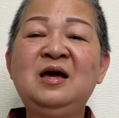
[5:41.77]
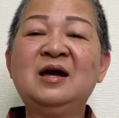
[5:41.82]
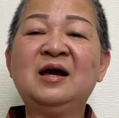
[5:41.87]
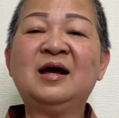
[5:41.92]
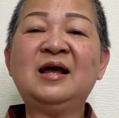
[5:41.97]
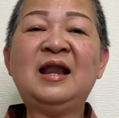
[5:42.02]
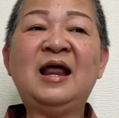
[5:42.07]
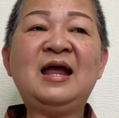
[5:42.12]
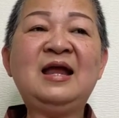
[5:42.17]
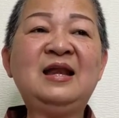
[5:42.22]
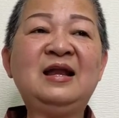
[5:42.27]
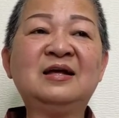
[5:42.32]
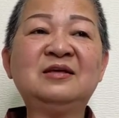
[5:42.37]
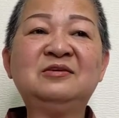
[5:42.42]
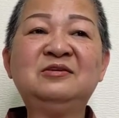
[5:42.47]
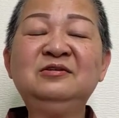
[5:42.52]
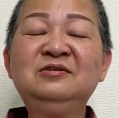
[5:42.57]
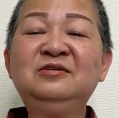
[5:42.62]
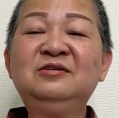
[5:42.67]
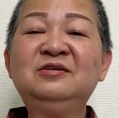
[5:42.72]
cái đây là
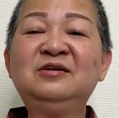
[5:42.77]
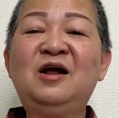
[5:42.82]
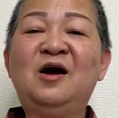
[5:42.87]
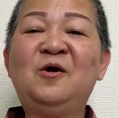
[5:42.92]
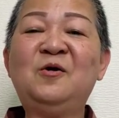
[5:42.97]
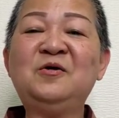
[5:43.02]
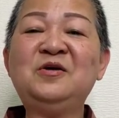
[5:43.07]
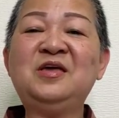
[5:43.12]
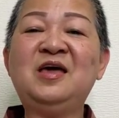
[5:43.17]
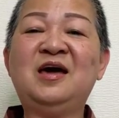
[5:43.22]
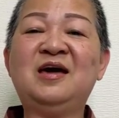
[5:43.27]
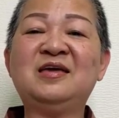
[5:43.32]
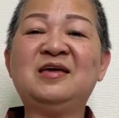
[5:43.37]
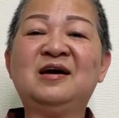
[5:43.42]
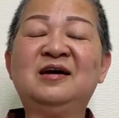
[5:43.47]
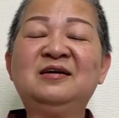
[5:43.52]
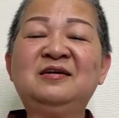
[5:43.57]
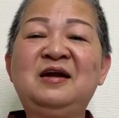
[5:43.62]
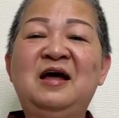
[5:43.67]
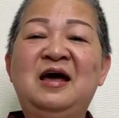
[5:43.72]
chưa nói về
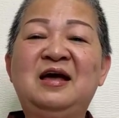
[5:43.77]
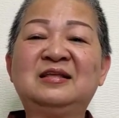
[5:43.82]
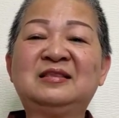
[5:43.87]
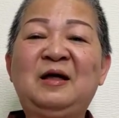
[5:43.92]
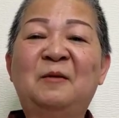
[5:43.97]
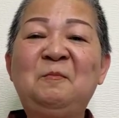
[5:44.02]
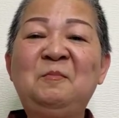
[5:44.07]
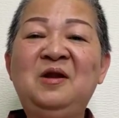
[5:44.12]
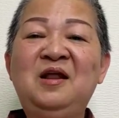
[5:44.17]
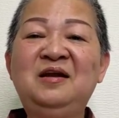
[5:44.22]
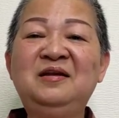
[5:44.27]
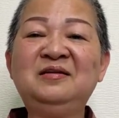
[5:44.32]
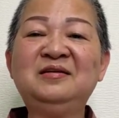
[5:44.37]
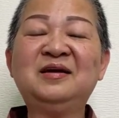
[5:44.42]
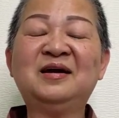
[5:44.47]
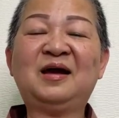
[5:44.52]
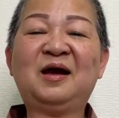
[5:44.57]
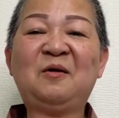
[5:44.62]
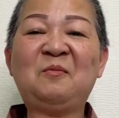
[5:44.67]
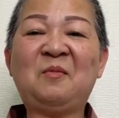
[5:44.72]
vấn đề tâm linh
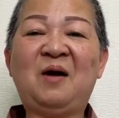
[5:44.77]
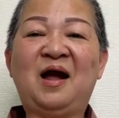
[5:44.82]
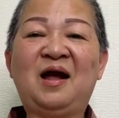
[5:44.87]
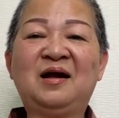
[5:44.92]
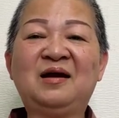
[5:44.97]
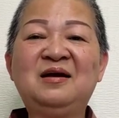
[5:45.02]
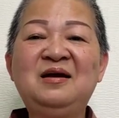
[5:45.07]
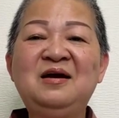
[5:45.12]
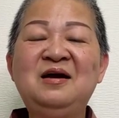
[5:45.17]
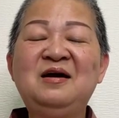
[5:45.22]
nha các bạn